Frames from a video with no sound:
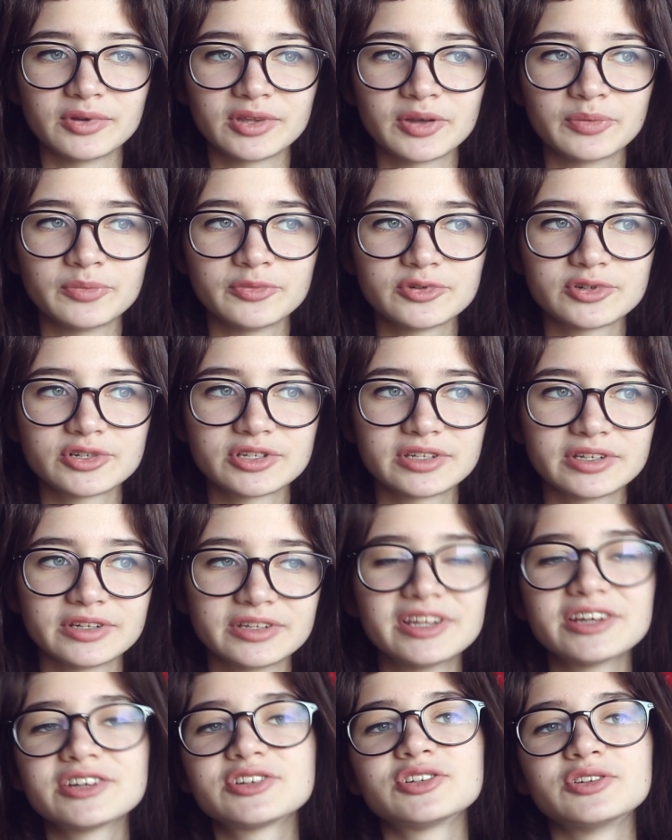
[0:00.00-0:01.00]
потому что
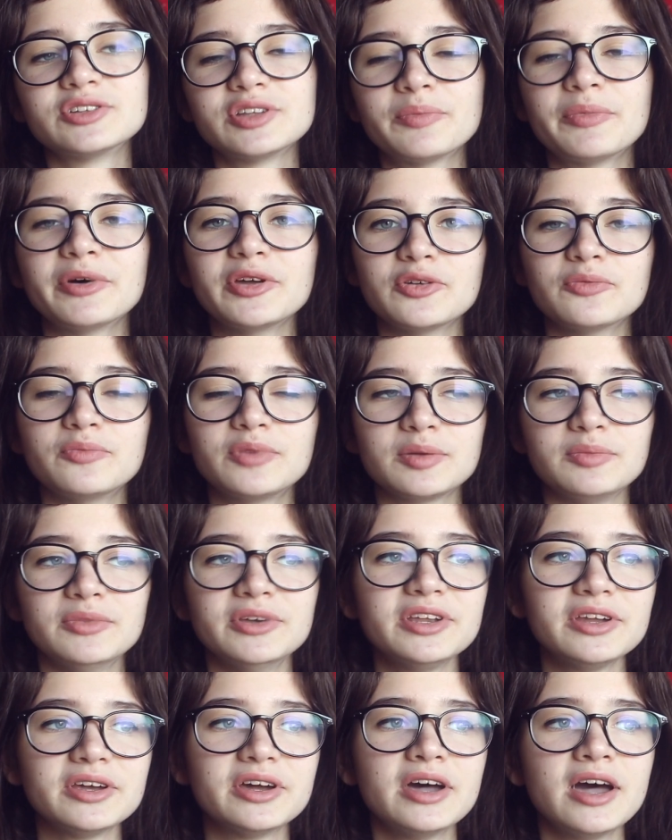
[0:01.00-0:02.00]
даже на моем
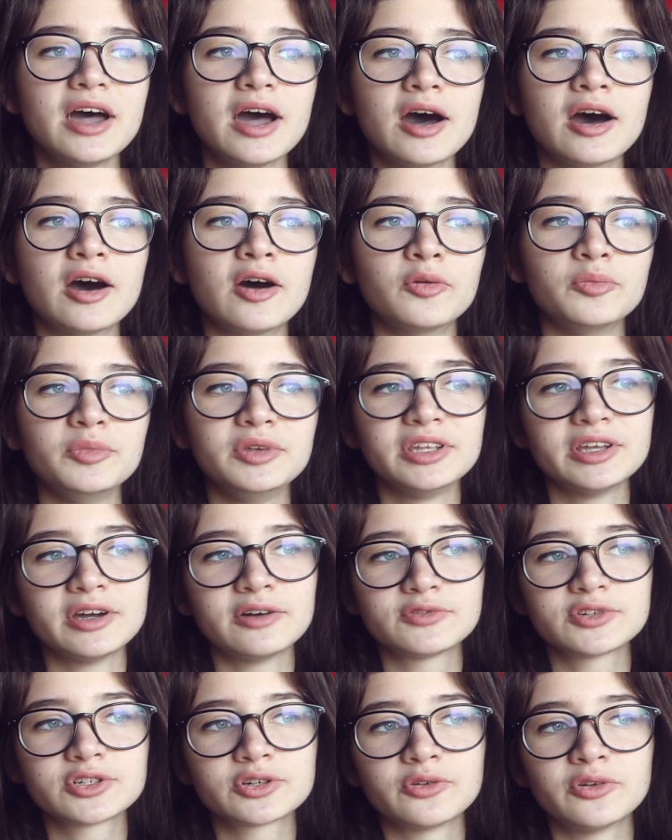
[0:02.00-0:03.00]
примере э, у
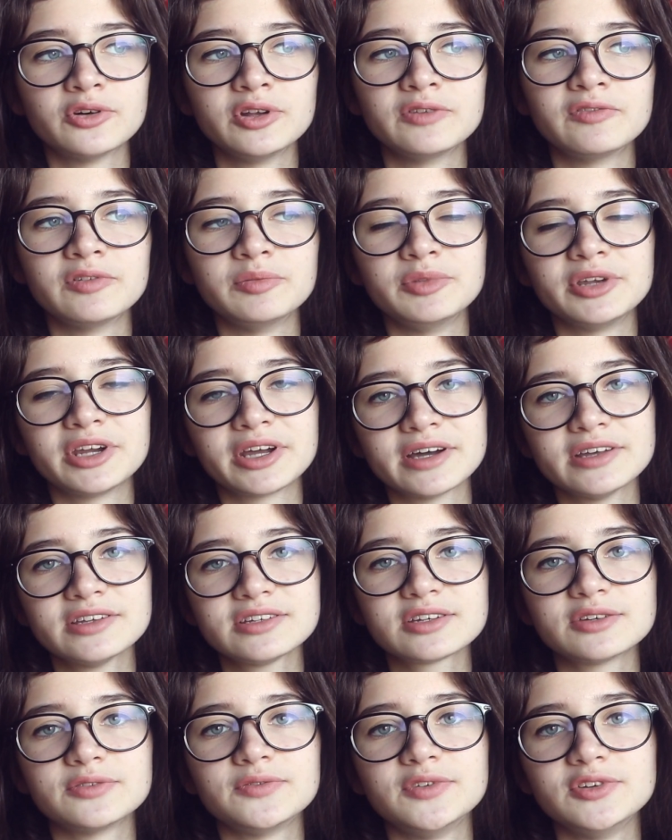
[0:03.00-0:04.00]
меня в школе в
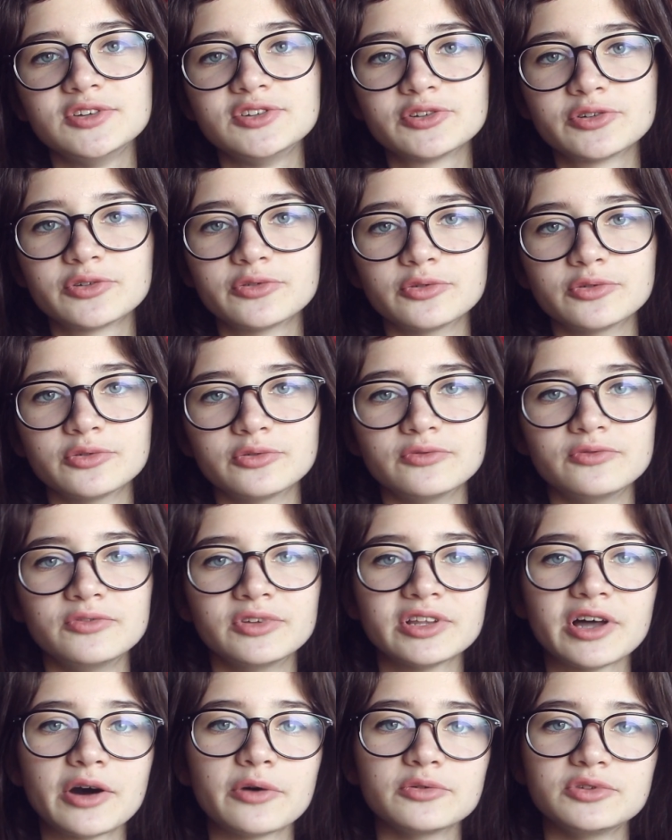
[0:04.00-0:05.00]
американской физику
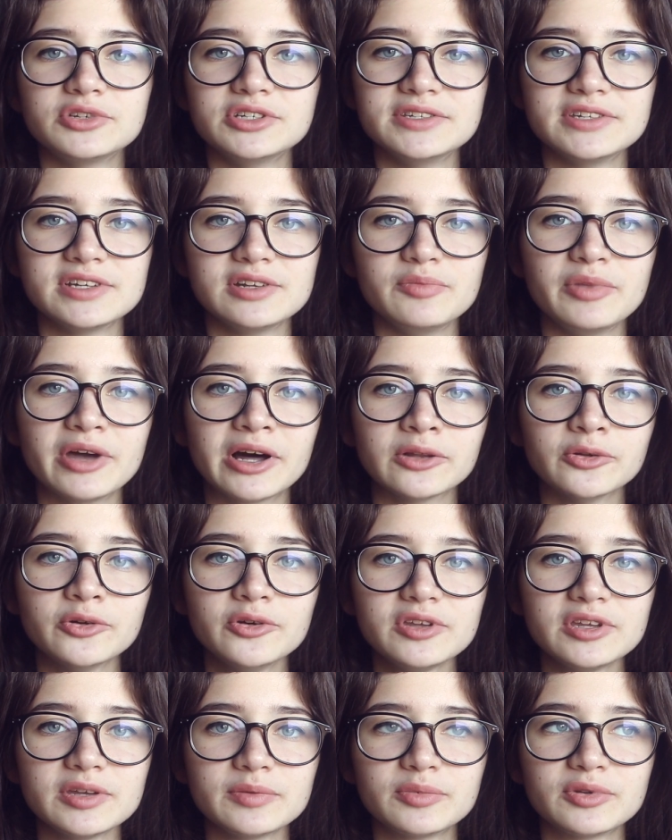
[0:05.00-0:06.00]
вела учитель
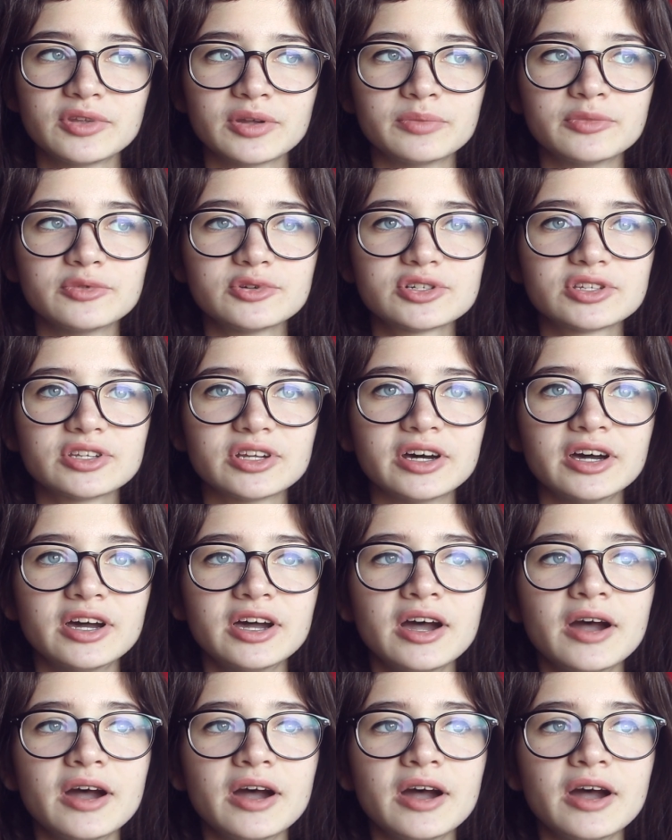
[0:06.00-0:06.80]
биологии, потому что